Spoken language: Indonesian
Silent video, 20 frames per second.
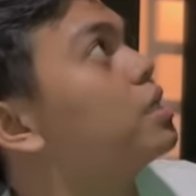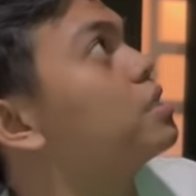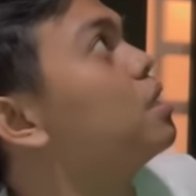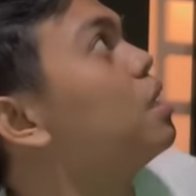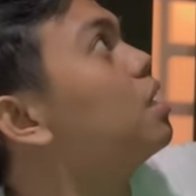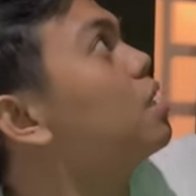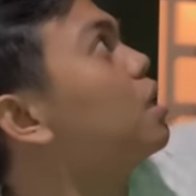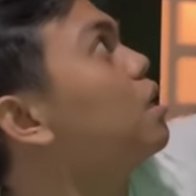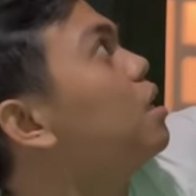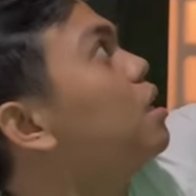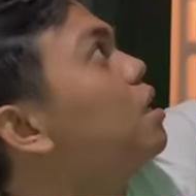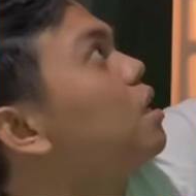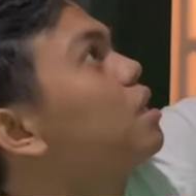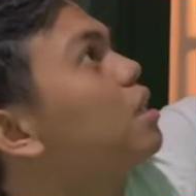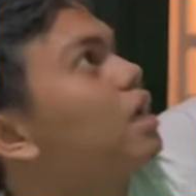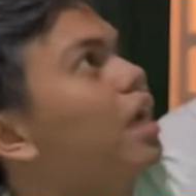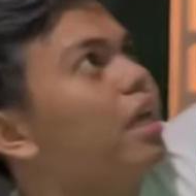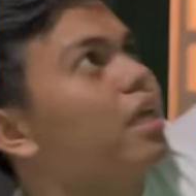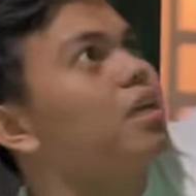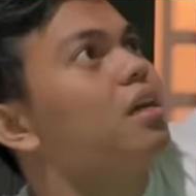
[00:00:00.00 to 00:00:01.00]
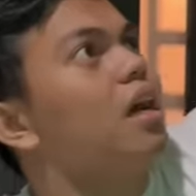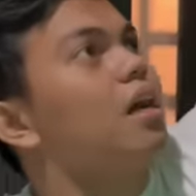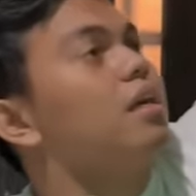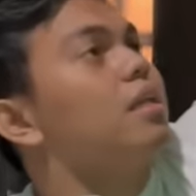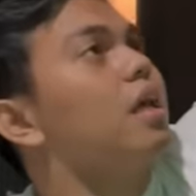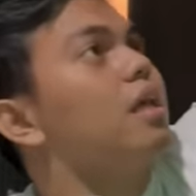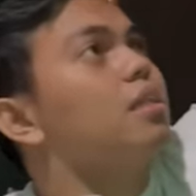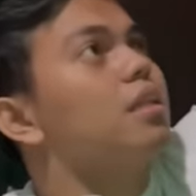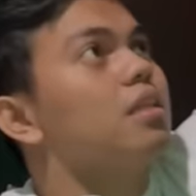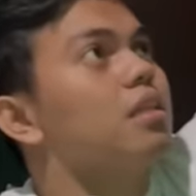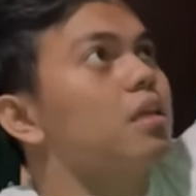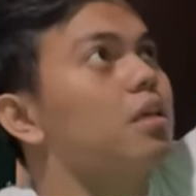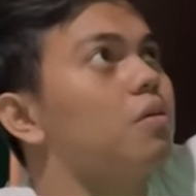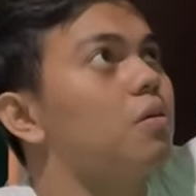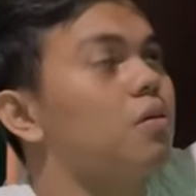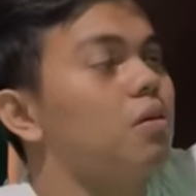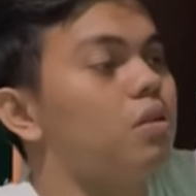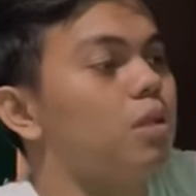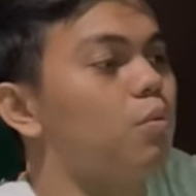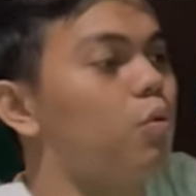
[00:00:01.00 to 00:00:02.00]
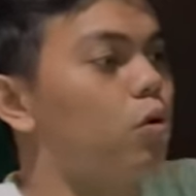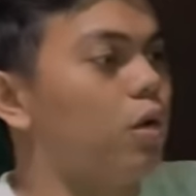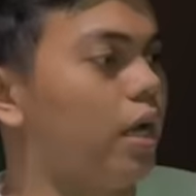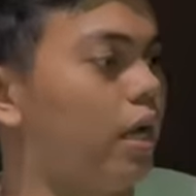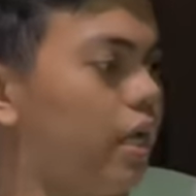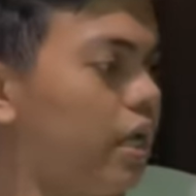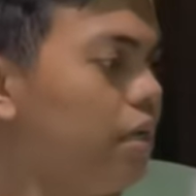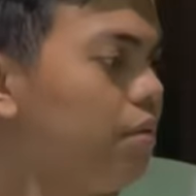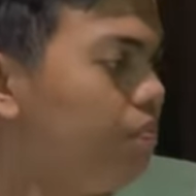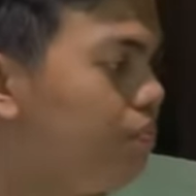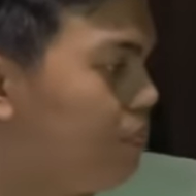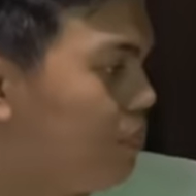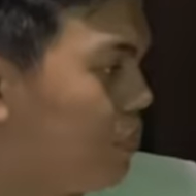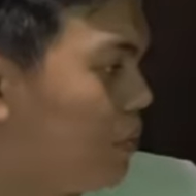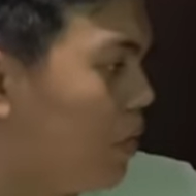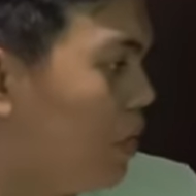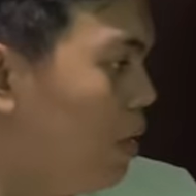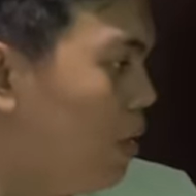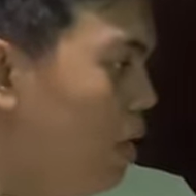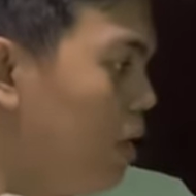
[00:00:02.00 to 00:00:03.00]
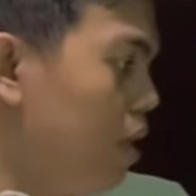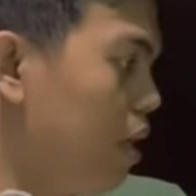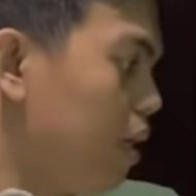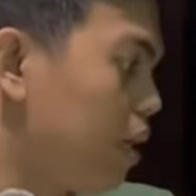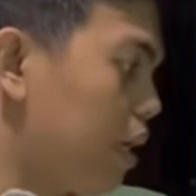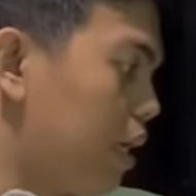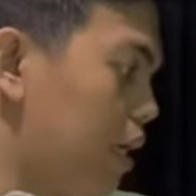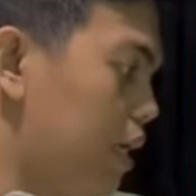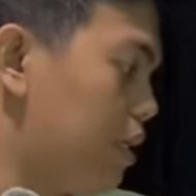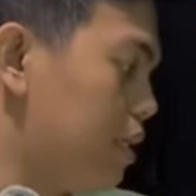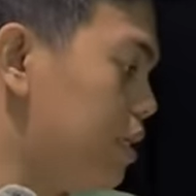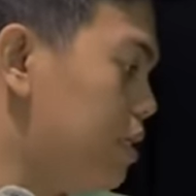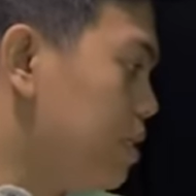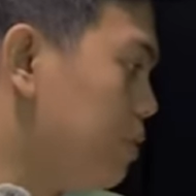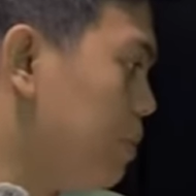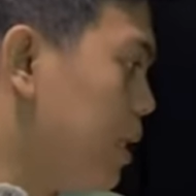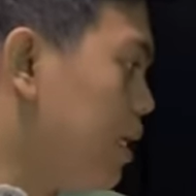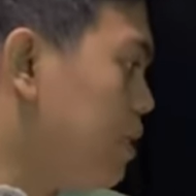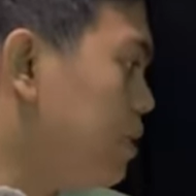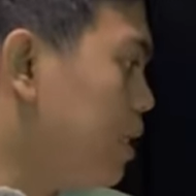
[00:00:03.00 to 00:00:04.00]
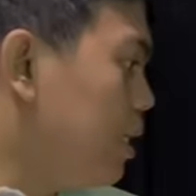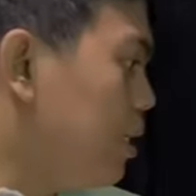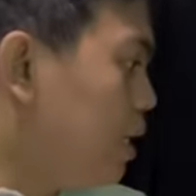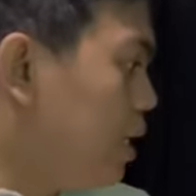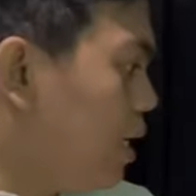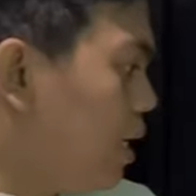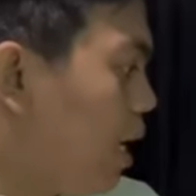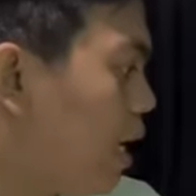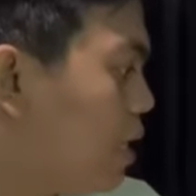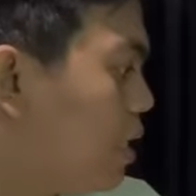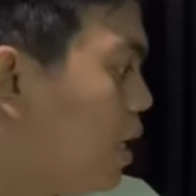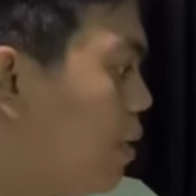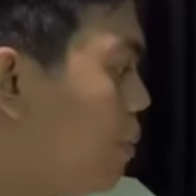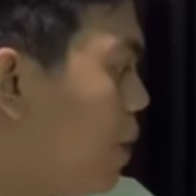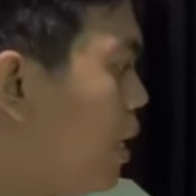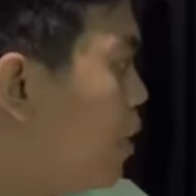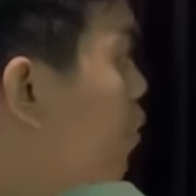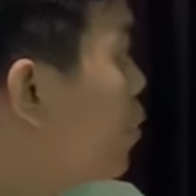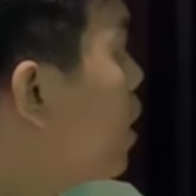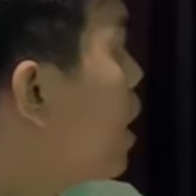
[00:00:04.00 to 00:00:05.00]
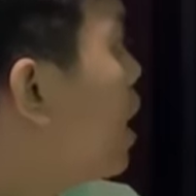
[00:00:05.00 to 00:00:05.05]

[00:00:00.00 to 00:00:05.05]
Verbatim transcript: guys ya. Uh, kayaknya nggak kelihatan deh kalau dibuka ya. Oke, okay. di sebelah sini ada baju